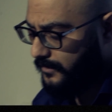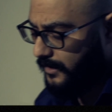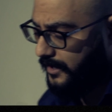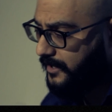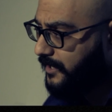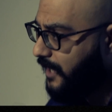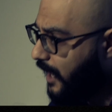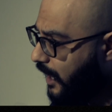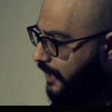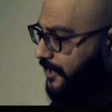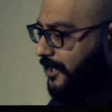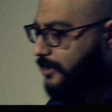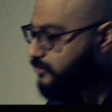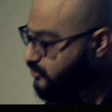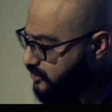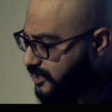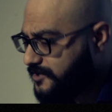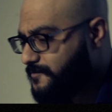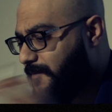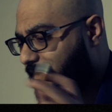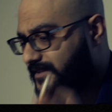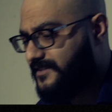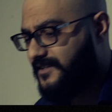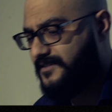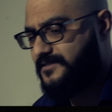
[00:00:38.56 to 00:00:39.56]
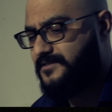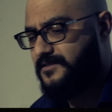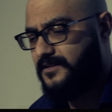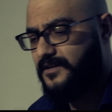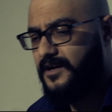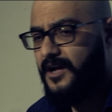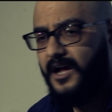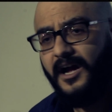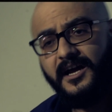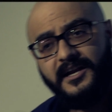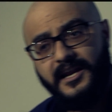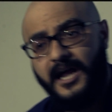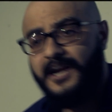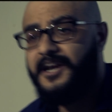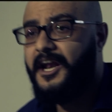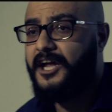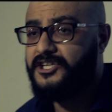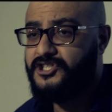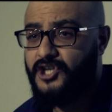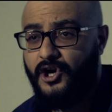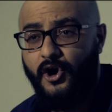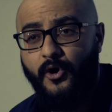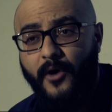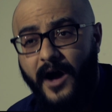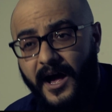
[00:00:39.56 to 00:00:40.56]
حلها لنا يا استاذ بعد اذنك حلها لنا
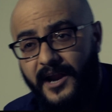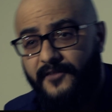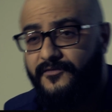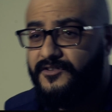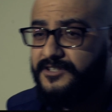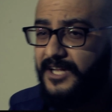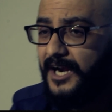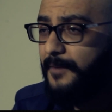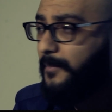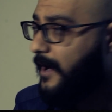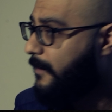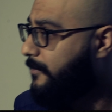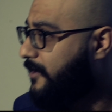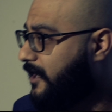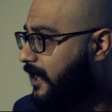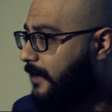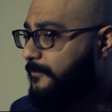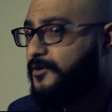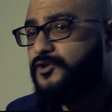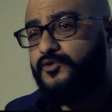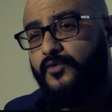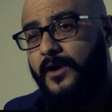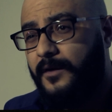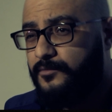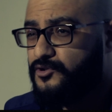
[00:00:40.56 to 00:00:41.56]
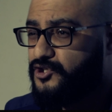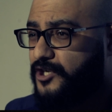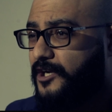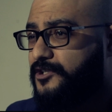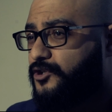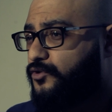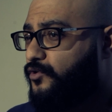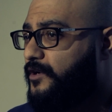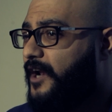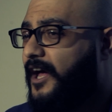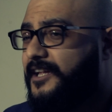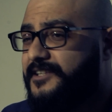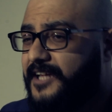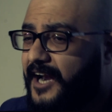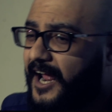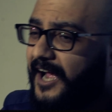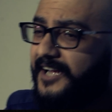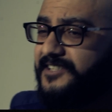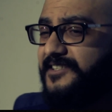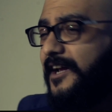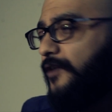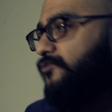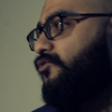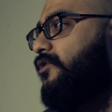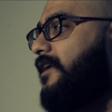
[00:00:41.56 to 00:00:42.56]
عشان هو عارف ان انا بقابل الخميس وانا مشكلتي كلها ان انا
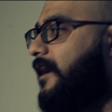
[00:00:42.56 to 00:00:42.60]
عايز اخده